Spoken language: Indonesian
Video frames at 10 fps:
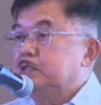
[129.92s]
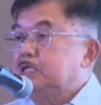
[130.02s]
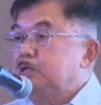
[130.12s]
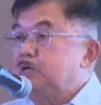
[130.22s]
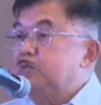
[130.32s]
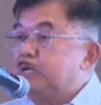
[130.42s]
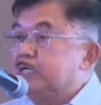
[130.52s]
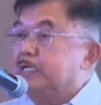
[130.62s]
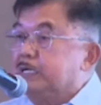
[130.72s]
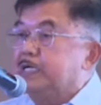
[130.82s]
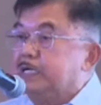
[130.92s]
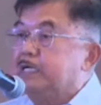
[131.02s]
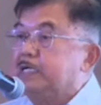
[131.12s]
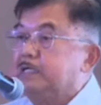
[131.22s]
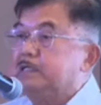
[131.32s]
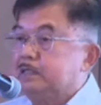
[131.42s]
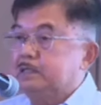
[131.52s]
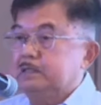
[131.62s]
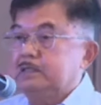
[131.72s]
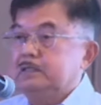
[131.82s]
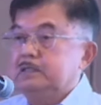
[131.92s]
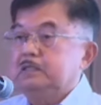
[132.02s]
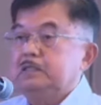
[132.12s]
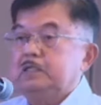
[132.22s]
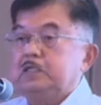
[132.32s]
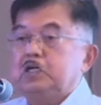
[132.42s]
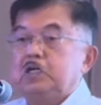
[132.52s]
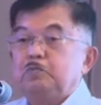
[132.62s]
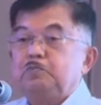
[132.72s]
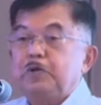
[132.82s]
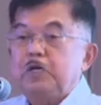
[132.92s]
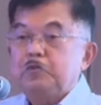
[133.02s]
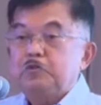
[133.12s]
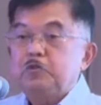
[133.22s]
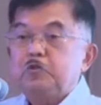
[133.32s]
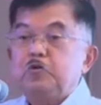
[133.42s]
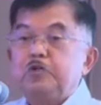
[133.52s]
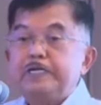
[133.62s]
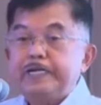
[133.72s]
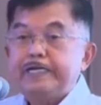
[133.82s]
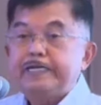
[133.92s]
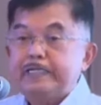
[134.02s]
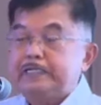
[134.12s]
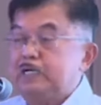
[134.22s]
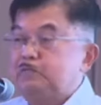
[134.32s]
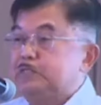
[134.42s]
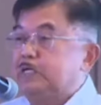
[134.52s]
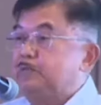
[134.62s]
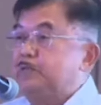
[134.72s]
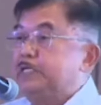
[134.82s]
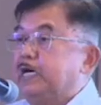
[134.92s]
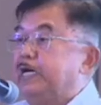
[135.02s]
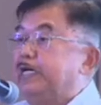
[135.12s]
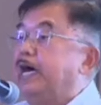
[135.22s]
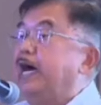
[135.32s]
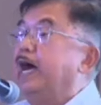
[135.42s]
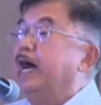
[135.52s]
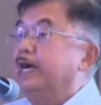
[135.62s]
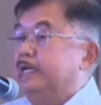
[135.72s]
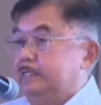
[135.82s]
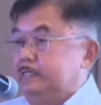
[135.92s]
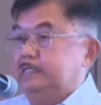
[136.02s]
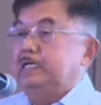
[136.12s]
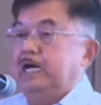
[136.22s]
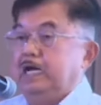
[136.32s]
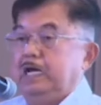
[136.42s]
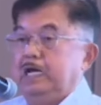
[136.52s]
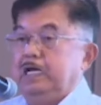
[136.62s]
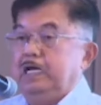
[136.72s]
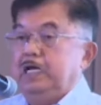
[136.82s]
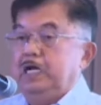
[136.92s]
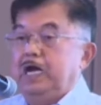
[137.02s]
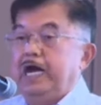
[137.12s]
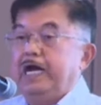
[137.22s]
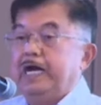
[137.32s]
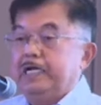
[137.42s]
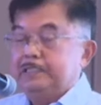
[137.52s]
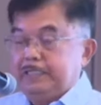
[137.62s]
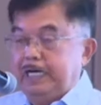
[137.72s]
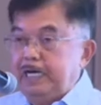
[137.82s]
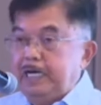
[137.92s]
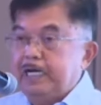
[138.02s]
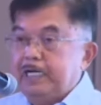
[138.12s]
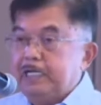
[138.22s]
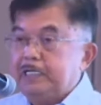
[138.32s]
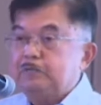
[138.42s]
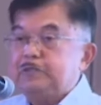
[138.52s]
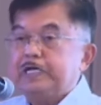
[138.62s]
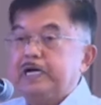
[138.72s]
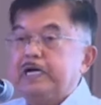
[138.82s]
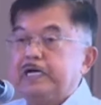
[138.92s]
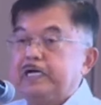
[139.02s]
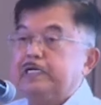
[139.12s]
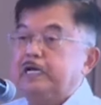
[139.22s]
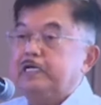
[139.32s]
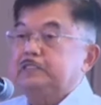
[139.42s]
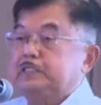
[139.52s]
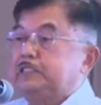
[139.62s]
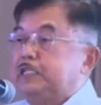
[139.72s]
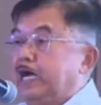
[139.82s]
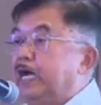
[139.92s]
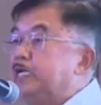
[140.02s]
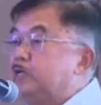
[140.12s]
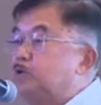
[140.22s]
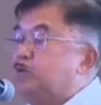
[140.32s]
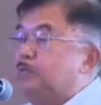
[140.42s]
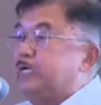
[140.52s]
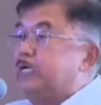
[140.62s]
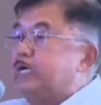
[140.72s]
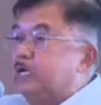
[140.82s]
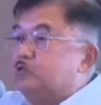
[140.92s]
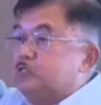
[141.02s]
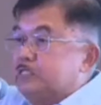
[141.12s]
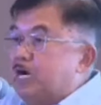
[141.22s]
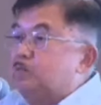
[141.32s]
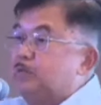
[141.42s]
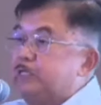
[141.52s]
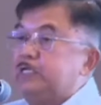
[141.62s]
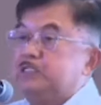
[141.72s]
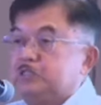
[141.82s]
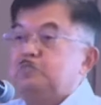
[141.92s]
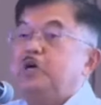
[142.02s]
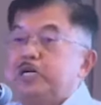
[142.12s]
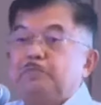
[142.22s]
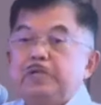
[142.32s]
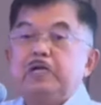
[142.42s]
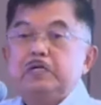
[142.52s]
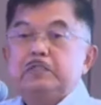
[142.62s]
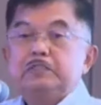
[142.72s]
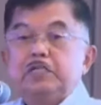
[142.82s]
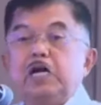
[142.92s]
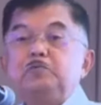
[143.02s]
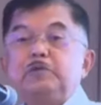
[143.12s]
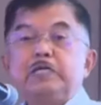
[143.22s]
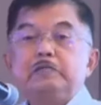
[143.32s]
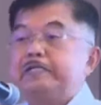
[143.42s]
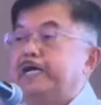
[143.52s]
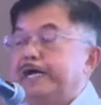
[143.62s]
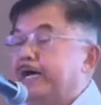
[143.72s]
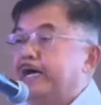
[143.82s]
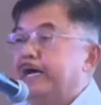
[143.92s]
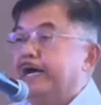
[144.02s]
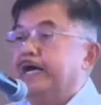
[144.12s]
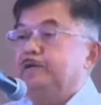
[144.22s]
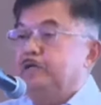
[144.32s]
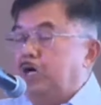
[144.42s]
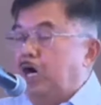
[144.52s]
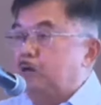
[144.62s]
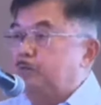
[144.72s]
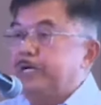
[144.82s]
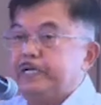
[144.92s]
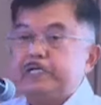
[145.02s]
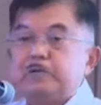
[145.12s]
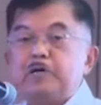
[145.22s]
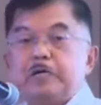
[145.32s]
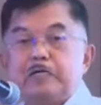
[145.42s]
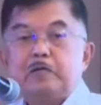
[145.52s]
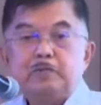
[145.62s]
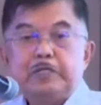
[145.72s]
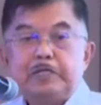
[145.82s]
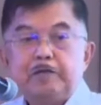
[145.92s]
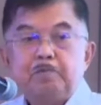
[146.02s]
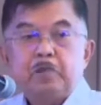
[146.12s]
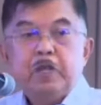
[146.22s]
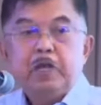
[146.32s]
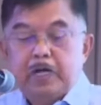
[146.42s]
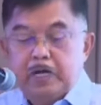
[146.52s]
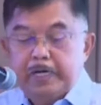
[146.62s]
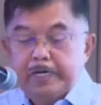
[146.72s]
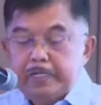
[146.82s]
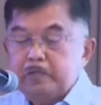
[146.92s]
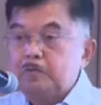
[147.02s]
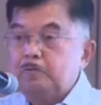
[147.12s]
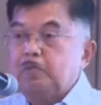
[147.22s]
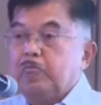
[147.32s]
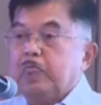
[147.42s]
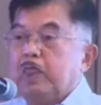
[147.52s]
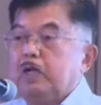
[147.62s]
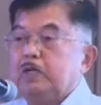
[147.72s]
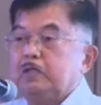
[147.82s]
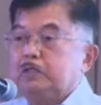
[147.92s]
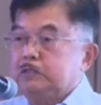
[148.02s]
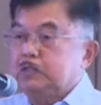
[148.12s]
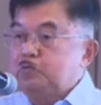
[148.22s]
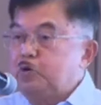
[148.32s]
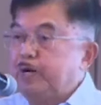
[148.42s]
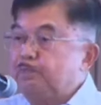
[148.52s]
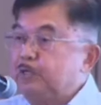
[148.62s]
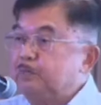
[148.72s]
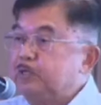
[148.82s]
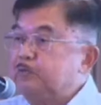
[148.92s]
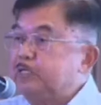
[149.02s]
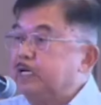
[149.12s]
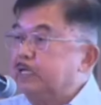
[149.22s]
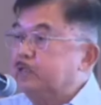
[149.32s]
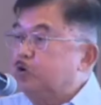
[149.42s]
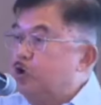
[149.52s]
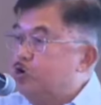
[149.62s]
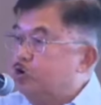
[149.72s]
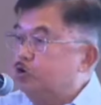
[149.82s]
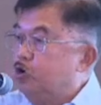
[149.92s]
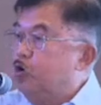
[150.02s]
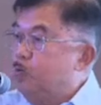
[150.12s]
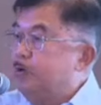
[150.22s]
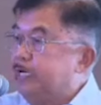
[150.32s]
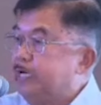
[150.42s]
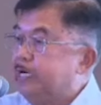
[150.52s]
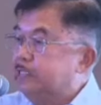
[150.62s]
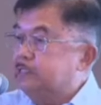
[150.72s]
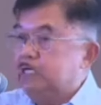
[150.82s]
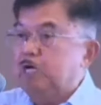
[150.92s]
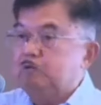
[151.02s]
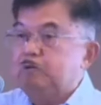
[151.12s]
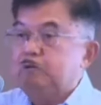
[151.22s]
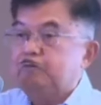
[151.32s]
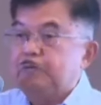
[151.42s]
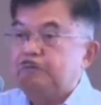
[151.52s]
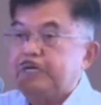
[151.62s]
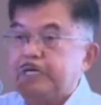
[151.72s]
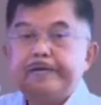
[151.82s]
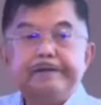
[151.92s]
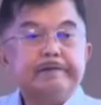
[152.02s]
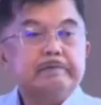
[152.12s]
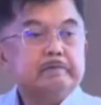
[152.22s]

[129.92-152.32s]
Jadi memang ini perlu seluruhnya. Jadi kita tidak bisa bicara hanya anggaran saja. Anggaran sekali lagi kita bicara anggaran ya. Sejarahnya bahwa pendidikan sangat penting semuanya selalu begitu. Tidak ada negara apalagi kita maka tidak penting. Karena itu semua kementerian, tokoh-tokoh pendidikan selalu memimpin pendidikan ini.